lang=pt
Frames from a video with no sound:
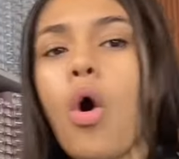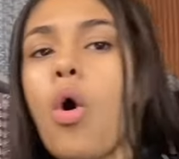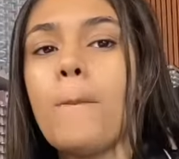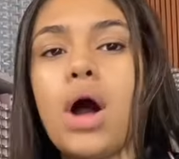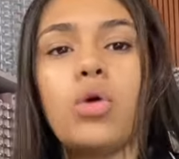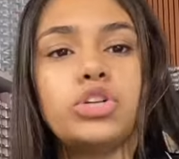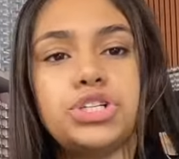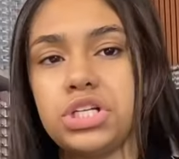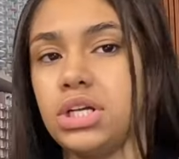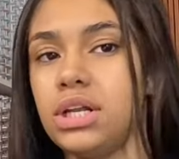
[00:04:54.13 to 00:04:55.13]
ou uma
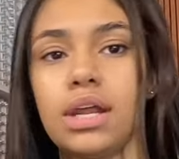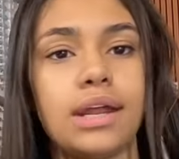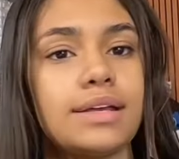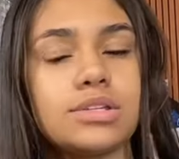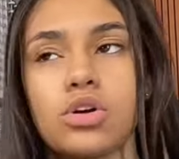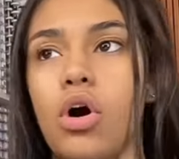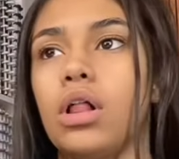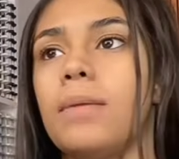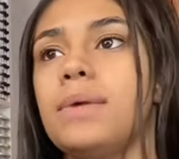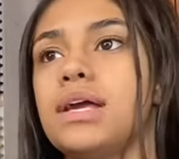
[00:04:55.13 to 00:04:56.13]
rotina na
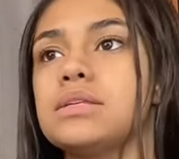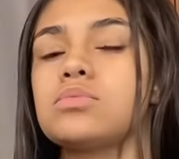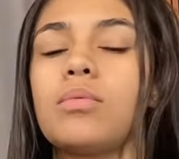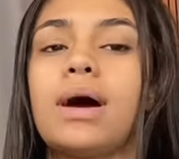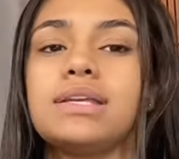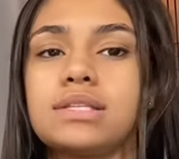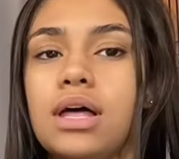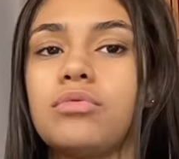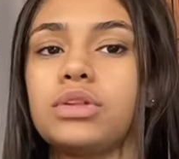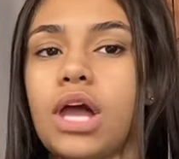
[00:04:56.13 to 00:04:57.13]
escola mesmo, mas
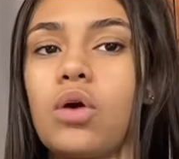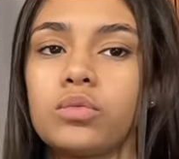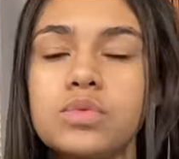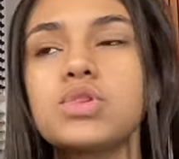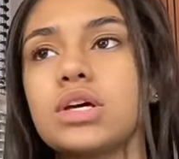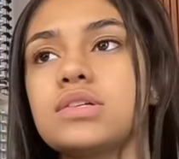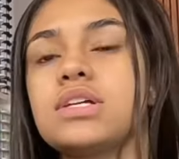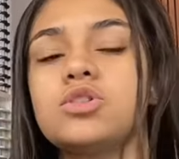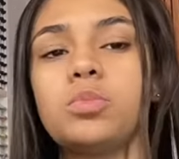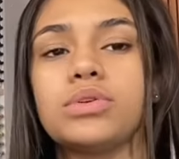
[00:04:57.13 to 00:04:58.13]
lá eu vou ter a
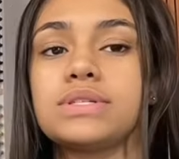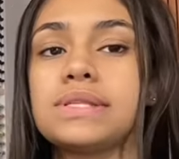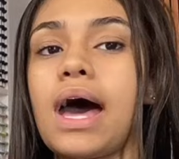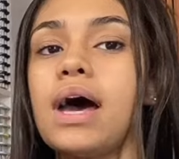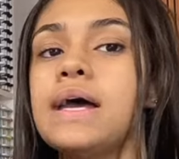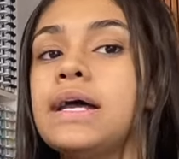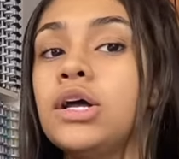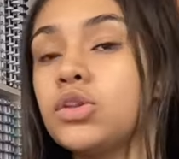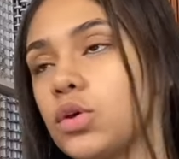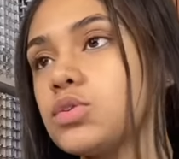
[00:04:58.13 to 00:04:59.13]
constância de postar
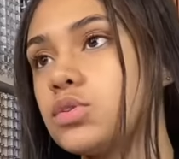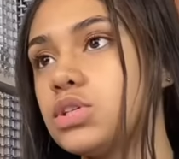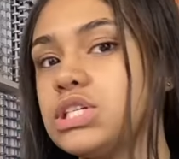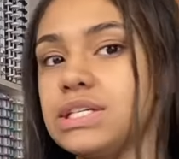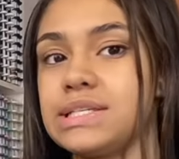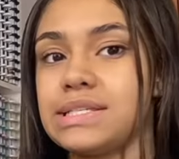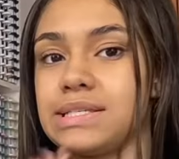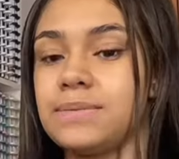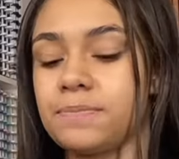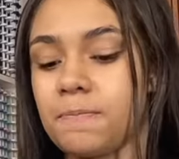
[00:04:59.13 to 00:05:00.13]
todos os dias.
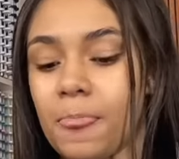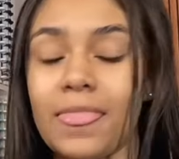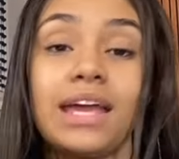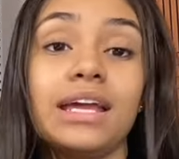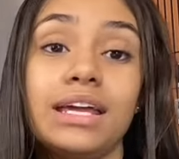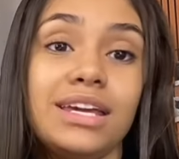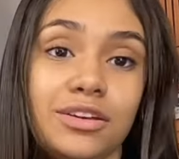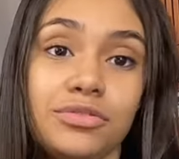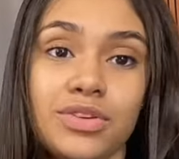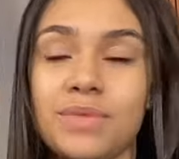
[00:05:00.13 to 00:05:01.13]

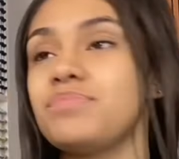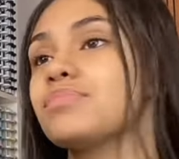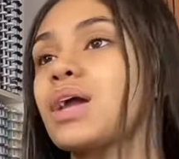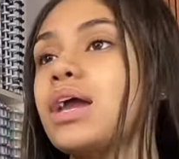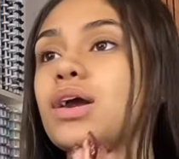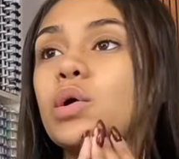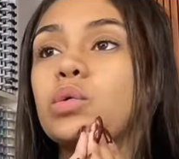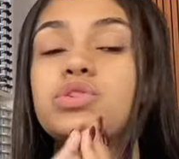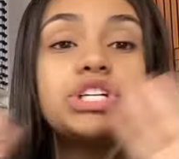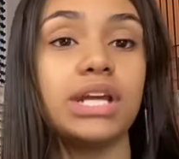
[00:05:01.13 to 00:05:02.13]
Enfim,
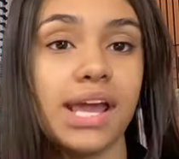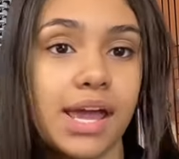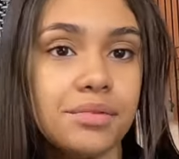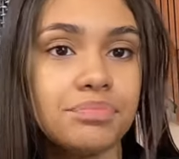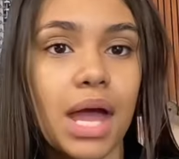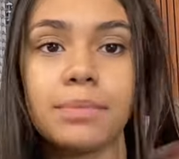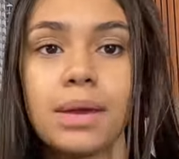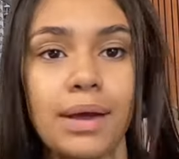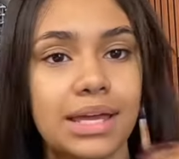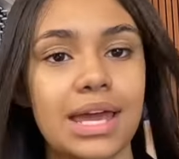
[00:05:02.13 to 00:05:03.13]
eu tirei a minha
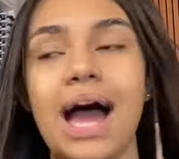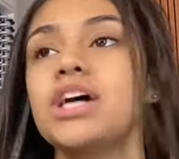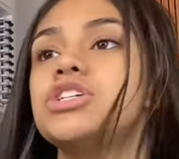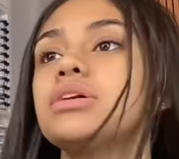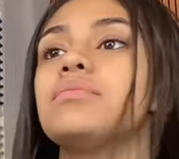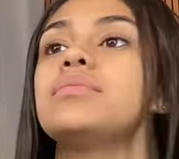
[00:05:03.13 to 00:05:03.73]
maquiagem